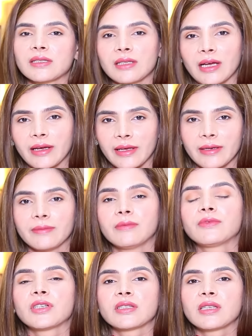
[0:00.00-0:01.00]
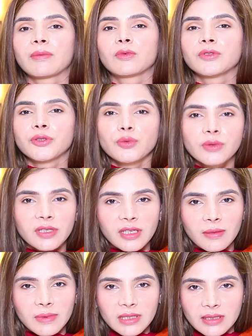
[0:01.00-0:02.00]
मसला है जैसे आपको शुगर
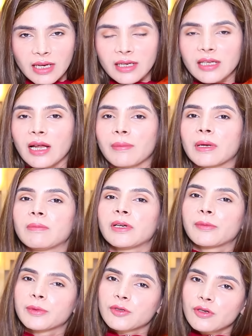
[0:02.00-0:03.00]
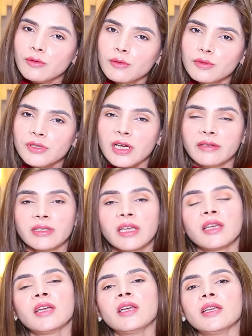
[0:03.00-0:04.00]
का मसला है अगर आपका ब्लड प्रेशर लो हो जाता
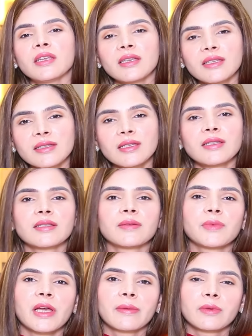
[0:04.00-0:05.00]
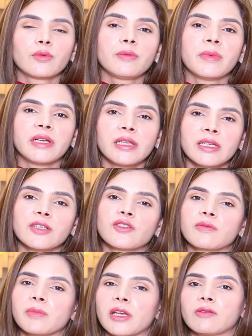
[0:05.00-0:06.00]
है या किसी किस्म की आपको कोई
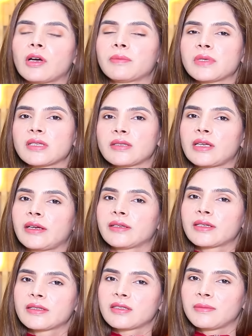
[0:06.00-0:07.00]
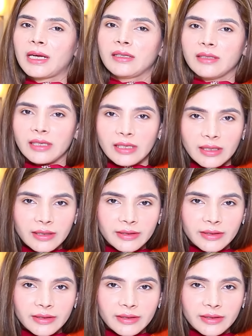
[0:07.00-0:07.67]
मेडिकेशन में है तो आपने इस डाइट का इस्तेमाल नहीं